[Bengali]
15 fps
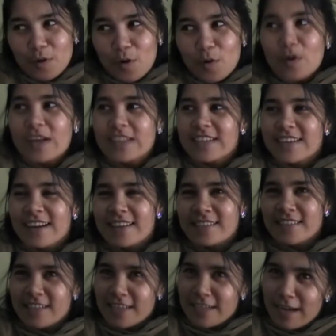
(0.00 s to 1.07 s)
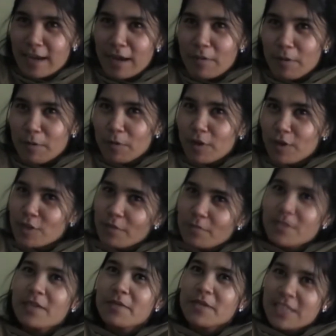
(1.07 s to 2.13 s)
নৌকা যেটা আছে সেটা আমার মনে হয়
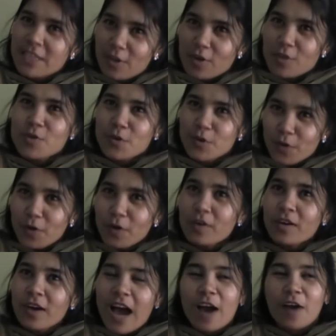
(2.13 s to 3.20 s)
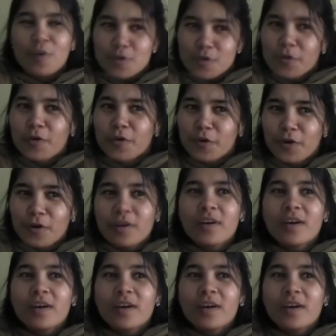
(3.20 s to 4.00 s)
সবচেয়ে বেশি দর্শনীয় আকর্ষণীয়